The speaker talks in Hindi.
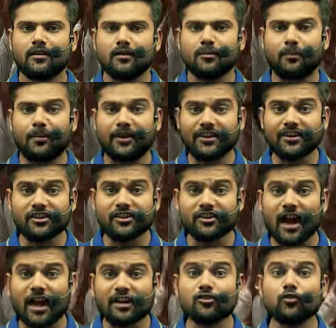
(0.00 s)
ब्रिटिश
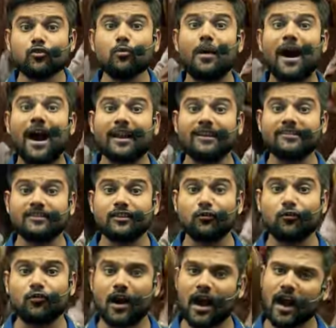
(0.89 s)
राज को भारत से
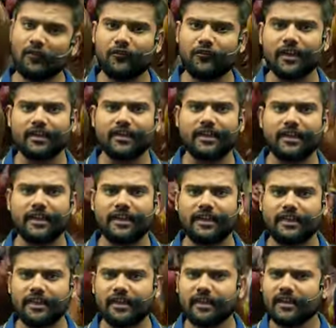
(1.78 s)
उखाड़ फेंकने के
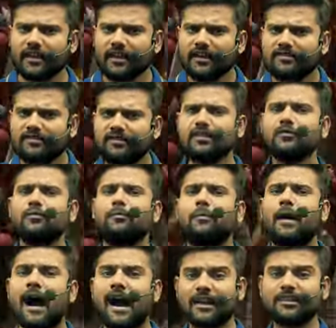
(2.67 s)
लिए सिर्फ
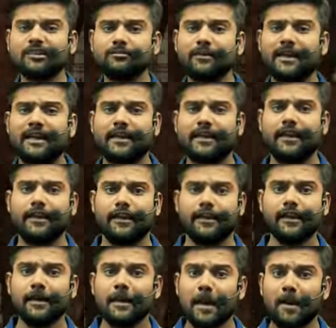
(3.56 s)
भारत में ही
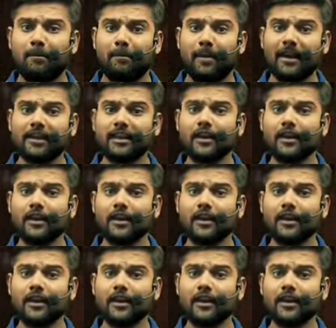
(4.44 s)
नहीं बल्कि